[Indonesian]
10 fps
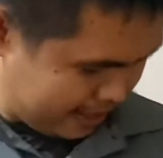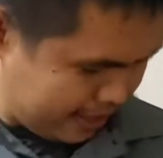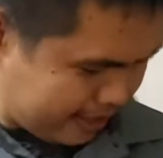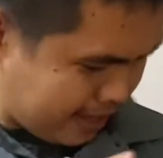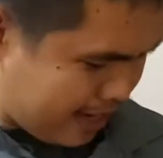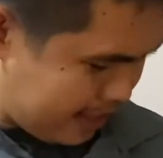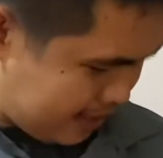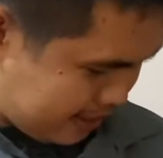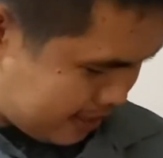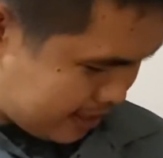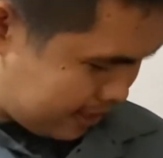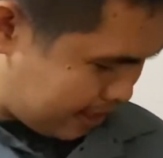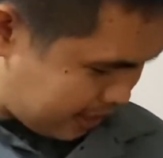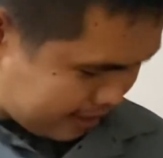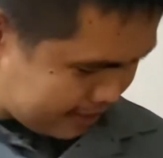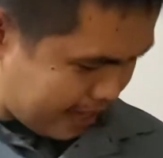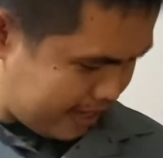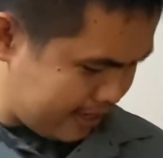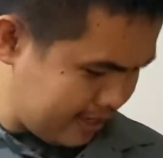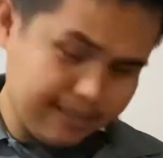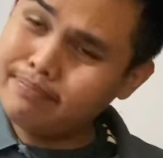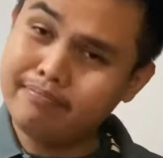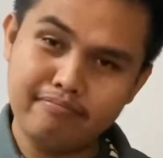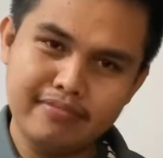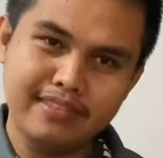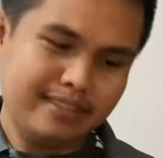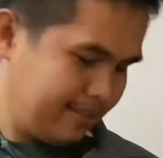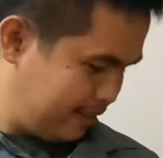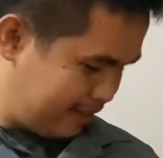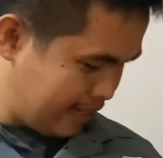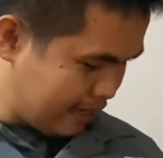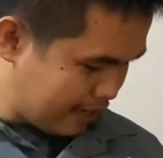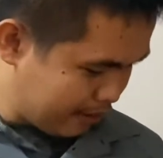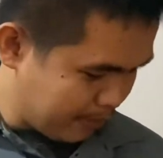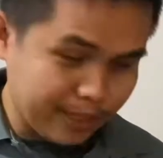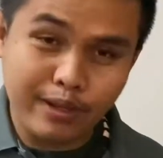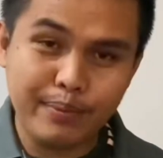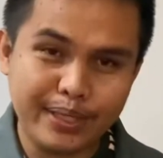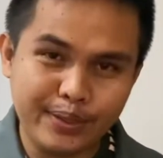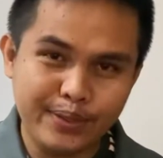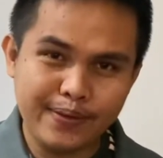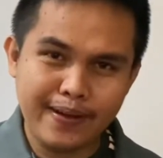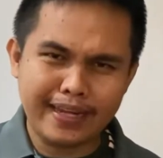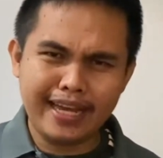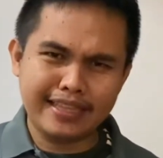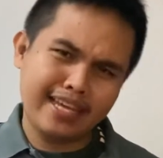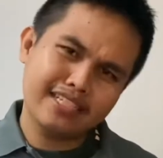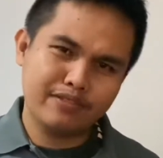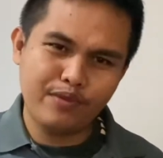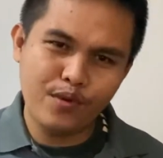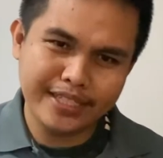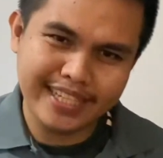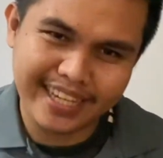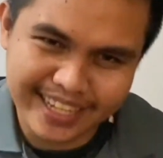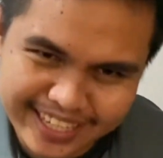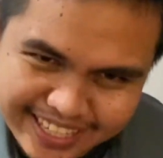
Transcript: ini desain saya sendiri desain nah begitulah batu oke okay, thanks for watching